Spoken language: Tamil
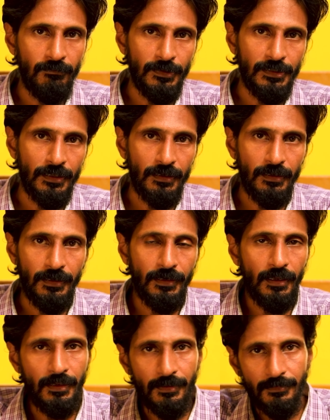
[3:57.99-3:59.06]
பார்த்தீங்கன்னாக்கா
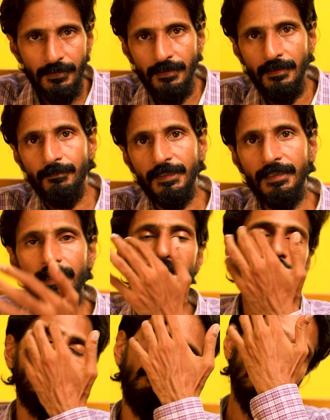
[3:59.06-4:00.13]
ரெண்டாயிரத்தி
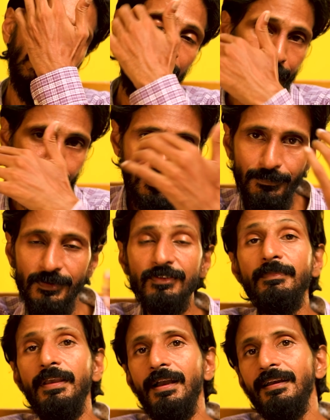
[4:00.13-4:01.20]
பதினாலில் எனக்கு இன்னும்
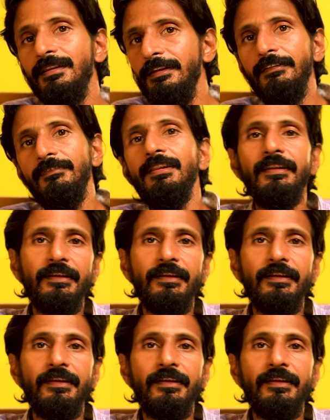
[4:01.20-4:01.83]
பசுமையாக நினைவில்